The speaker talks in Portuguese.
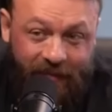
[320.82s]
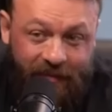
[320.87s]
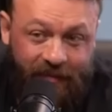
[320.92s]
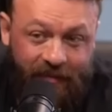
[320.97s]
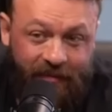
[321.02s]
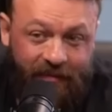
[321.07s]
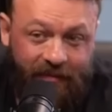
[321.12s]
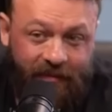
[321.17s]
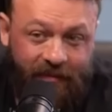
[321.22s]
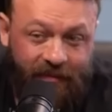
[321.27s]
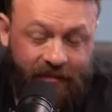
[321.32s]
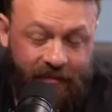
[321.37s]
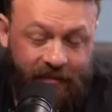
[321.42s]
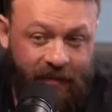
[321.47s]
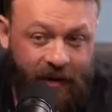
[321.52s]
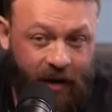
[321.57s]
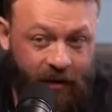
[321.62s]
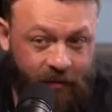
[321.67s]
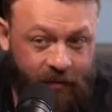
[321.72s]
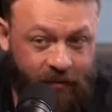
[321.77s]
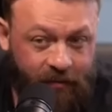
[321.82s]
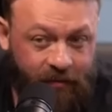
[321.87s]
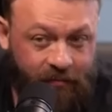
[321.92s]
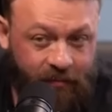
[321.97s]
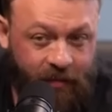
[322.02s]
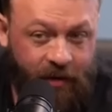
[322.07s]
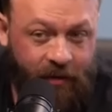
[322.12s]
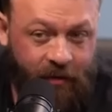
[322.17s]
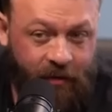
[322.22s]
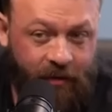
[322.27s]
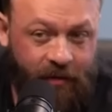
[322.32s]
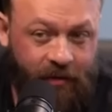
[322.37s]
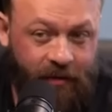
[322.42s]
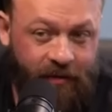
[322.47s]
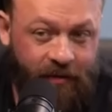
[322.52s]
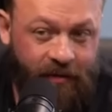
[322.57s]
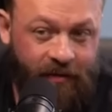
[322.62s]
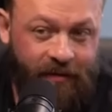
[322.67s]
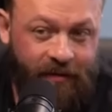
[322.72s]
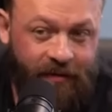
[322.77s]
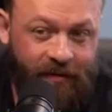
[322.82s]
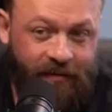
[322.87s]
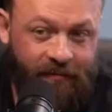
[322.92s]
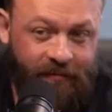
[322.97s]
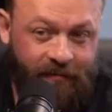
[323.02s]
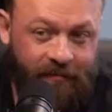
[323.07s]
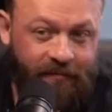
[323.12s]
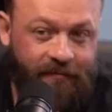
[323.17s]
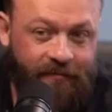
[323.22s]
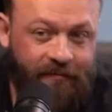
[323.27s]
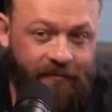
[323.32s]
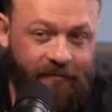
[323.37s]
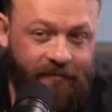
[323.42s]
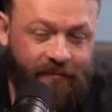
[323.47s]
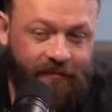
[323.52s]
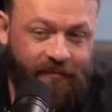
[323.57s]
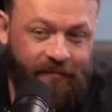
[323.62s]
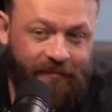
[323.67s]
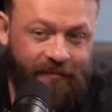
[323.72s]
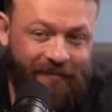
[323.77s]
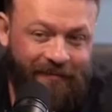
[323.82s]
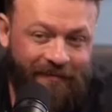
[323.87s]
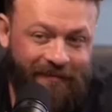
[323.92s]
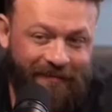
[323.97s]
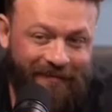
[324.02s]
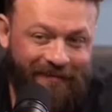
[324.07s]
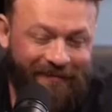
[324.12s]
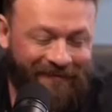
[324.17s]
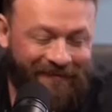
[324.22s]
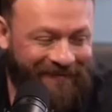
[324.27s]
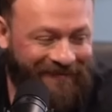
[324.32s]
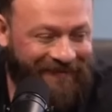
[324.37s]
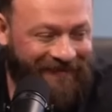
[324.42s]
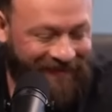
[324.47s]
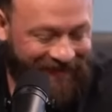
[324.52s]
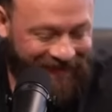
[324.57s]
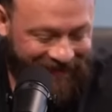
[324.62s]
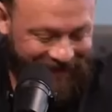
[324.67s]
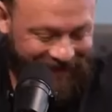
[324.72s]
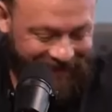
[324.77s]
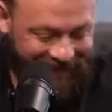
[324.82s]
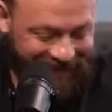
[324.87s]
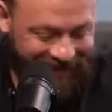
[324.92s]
bom. Não, de uma melhorou. hora, Não. agora ele diminuiu meia. Usava meia, capa meia,